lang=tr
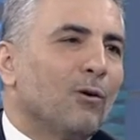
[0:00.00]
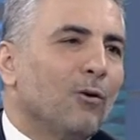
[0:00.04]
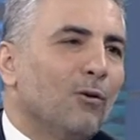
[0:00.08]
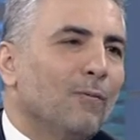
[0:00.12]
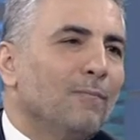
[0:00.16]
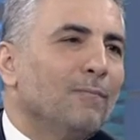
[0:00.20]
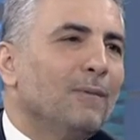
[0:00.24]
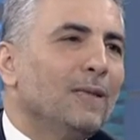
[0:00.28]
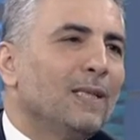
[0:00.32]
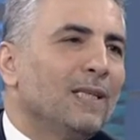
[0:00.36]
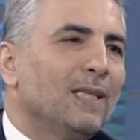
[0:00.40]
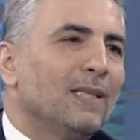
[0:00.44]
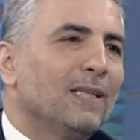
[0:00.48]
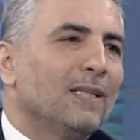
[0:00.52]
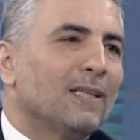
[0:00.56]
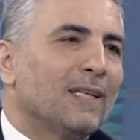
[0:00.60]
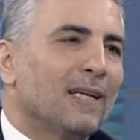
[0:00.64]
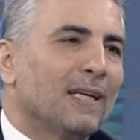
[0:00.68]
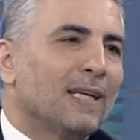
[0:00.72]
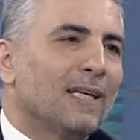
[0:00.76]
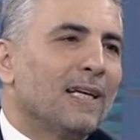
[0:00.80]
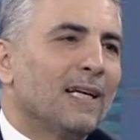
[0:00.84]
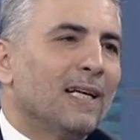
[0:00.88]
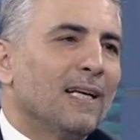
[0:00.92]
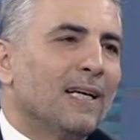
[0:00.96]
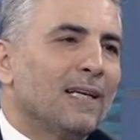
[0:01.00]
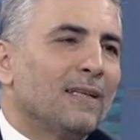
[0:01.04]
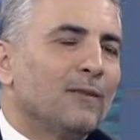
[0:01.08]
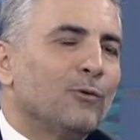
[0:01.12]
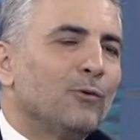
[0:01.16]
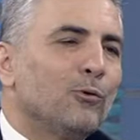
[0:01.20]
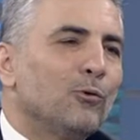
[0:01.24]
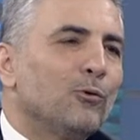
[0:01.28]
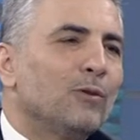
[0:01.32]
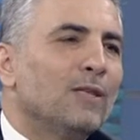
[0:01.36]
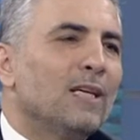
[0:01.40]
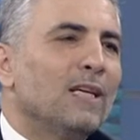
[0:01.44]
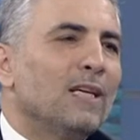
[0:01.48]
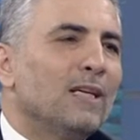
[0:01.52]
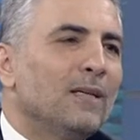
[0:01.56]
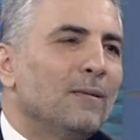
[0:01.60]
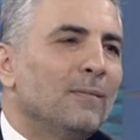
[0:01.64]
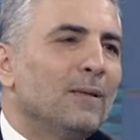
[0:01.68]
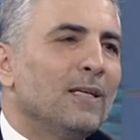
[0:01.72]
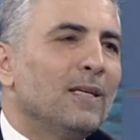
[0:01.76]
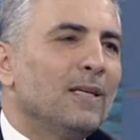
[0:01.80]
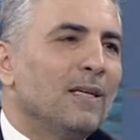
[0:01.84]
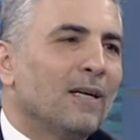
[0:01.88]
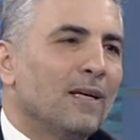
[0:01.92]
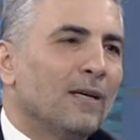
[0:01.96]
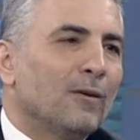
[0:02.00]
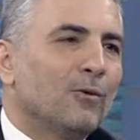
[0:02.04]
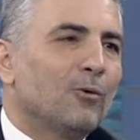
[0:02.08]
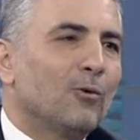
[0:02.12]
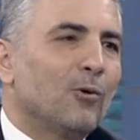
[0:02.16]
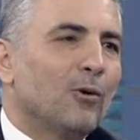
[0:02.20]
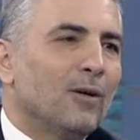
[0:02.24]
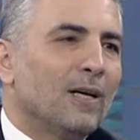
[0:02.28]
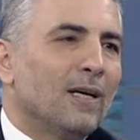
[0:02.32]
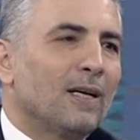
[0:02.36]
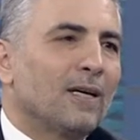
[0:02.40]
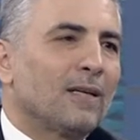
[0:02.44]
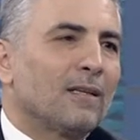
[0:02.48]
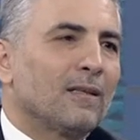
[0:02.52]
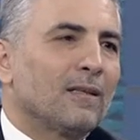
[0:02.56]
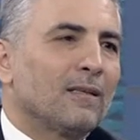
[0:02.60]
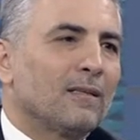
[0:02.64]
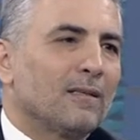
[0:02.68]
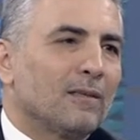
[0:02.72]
11 yılda gelen 150 milyar dolar